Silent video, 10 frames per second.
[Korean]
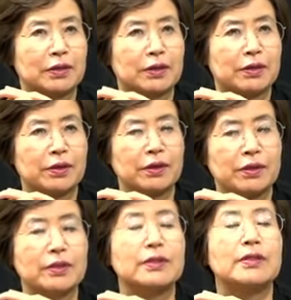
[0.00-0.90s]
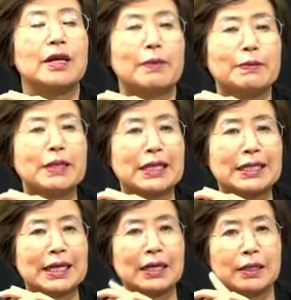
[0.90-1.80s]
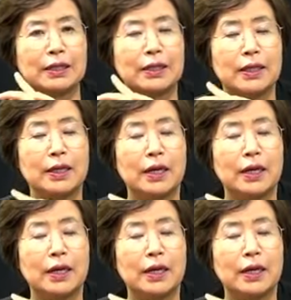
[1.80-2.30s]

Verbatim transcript: 능라 밥상 능라 밥상인데요. 능라 밥상